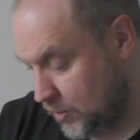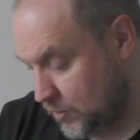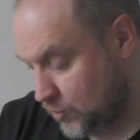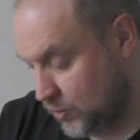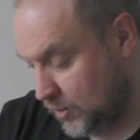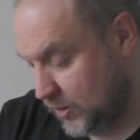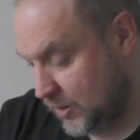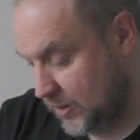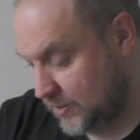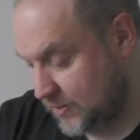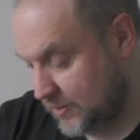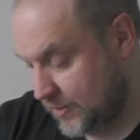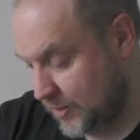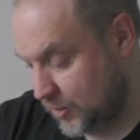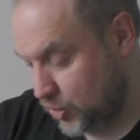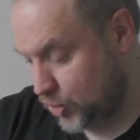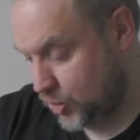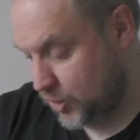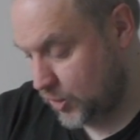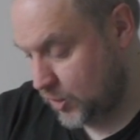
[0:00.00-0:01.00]
So, hier ist der
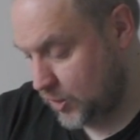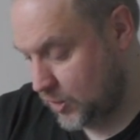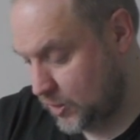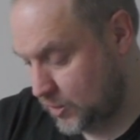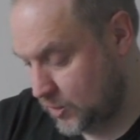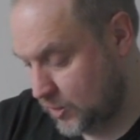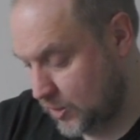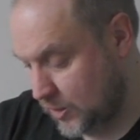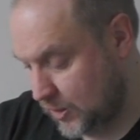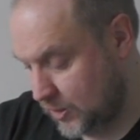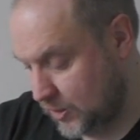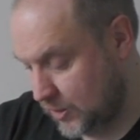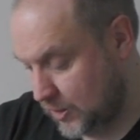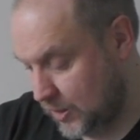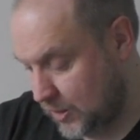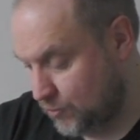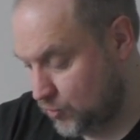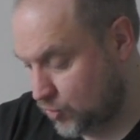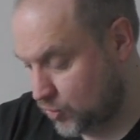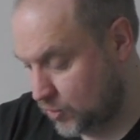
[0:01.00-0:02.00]
Schild, den hatte ich ja
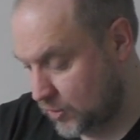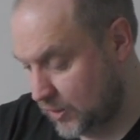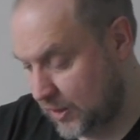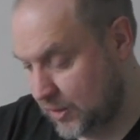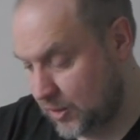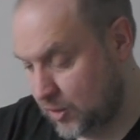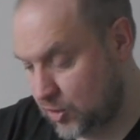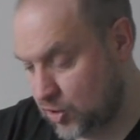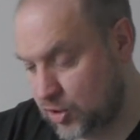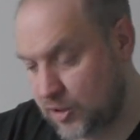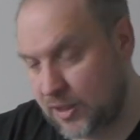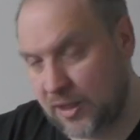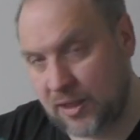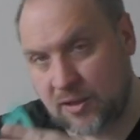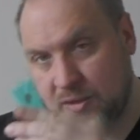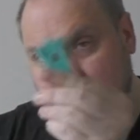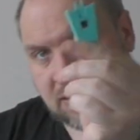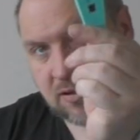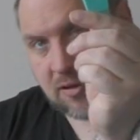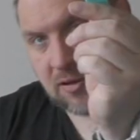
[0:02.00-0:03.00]
eben schon
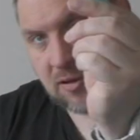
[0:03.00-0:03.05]
rangesteckt.